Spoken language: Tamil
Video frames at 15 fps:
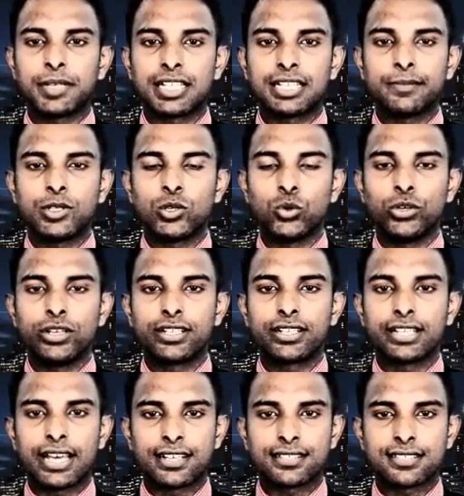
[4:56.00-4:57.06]
பிரதமர்
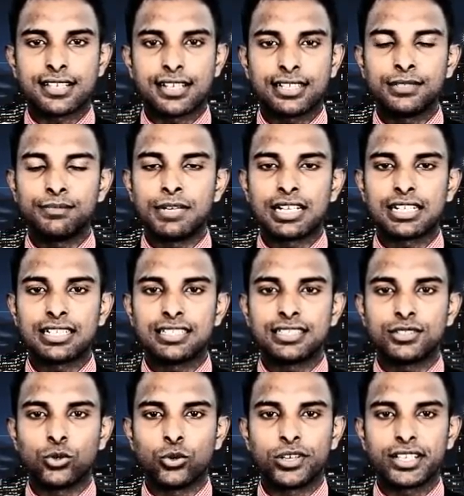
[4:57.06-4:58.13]
உள்ளிட்ட அரசாங்கம்
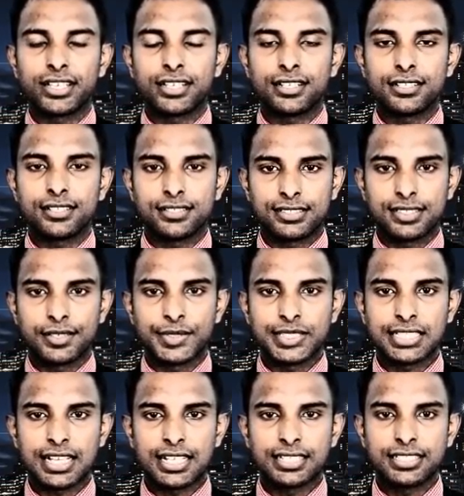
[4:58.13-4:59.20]
மக்களின் கோரிக்கைகளுக்கு
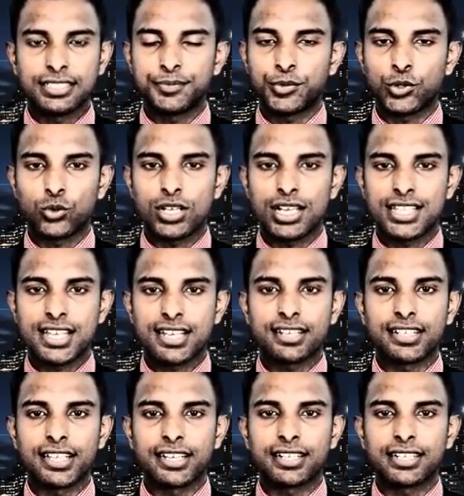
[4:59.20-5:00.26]
செவிசாய்த்து
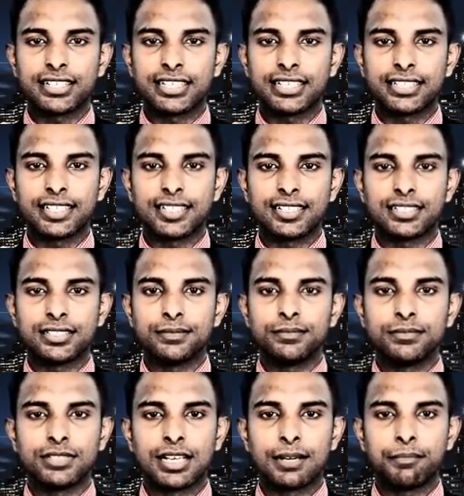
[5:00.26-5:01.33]
பொருளாதார நெருக்கடியை தீர்க்கும்
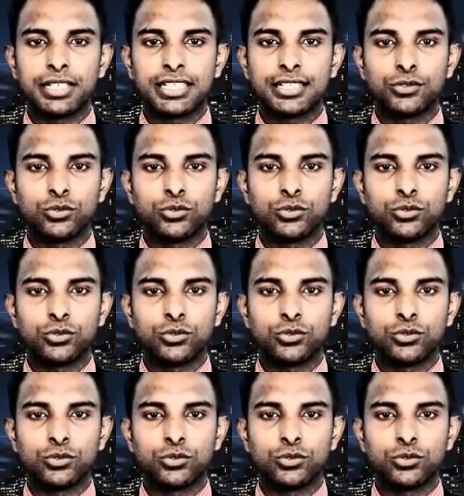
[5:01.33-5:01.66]
நம்பிக்கை